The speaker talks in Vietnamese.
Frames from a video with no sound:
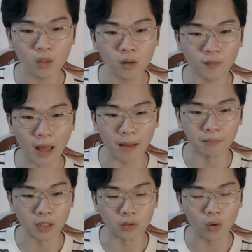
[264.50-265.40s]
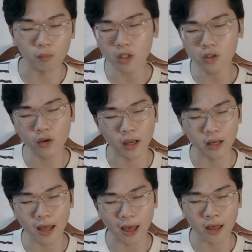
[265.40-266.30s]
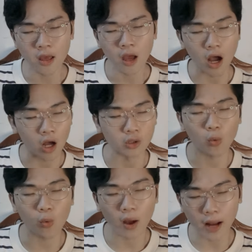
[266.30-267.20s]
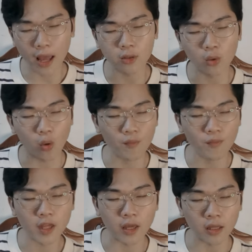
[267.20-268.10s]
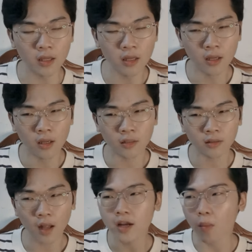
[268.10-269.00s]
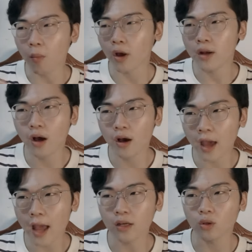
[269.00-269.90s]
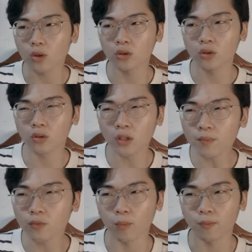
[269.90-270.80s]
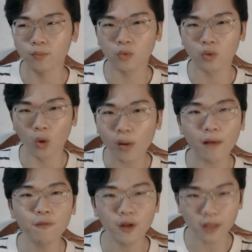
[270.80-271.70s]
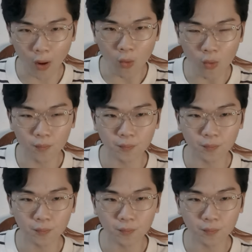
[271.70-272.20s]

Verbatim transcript: Và mình cũng có suy nghĩ là tôi qua đây tôi cũng chỉ thay đổi một cái nơi khác để tôi tiếp tục cố gắng phấn đấu.